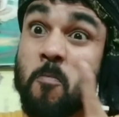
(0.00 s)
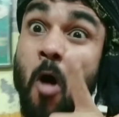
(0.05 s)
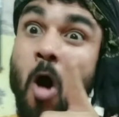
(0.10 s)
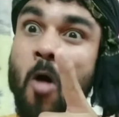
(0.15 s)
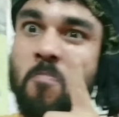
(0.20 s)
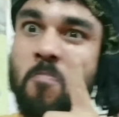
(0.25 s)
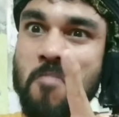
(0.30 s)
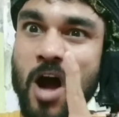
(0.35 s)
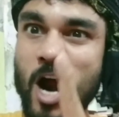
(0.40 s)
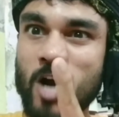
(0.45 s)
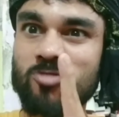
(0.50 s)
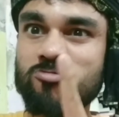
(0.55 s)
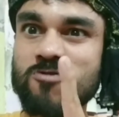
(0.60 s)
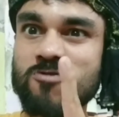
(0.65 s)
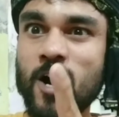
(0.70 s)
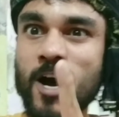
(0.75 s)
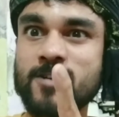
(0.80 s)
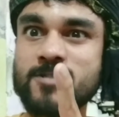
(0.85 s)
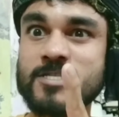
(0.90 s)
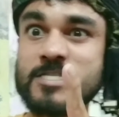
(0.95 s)
बम मार
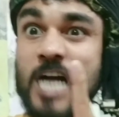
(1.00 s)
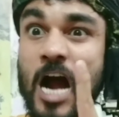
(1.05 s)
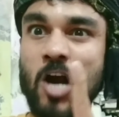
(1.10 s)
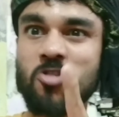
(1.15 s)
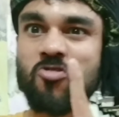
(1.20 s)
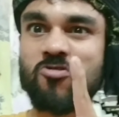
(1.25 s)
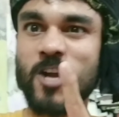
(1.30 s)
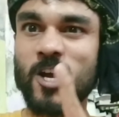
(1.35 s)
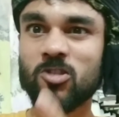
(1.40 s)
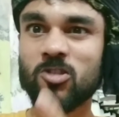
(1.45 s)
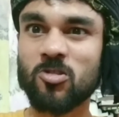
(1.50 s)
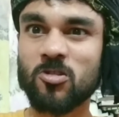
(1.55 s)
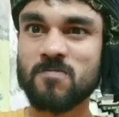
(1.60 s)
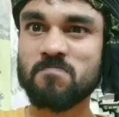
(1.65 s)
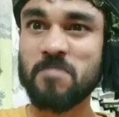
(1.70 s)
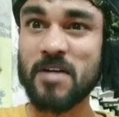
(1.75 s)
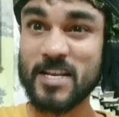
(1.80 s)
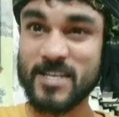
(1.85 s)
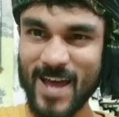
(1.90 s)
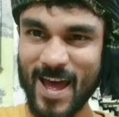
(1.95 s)
दूंगा गांडू नहीं तो
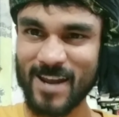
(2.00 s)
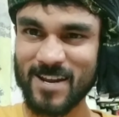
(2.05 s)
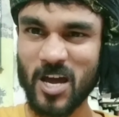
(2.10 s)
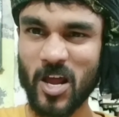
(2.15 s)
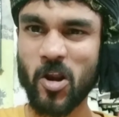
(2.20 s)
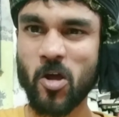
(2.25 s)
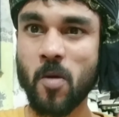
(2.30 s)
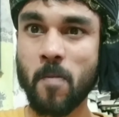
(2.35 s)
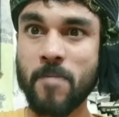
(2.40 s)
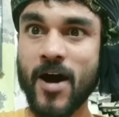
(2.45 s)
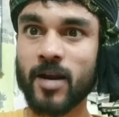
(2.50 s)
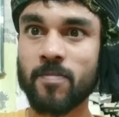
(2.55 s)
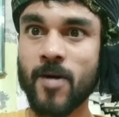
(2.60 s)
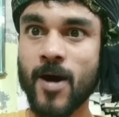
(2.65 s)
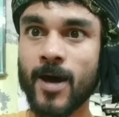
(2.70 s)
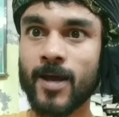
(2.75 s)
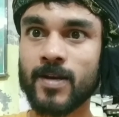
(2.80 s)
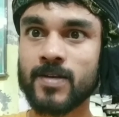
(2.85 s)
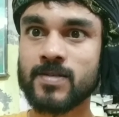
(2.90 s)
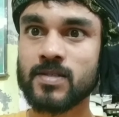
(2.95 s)
परेशान कर रहे हो बार
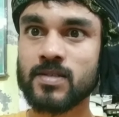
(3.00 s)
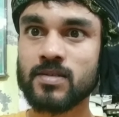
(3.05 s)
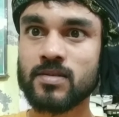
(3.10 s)
बार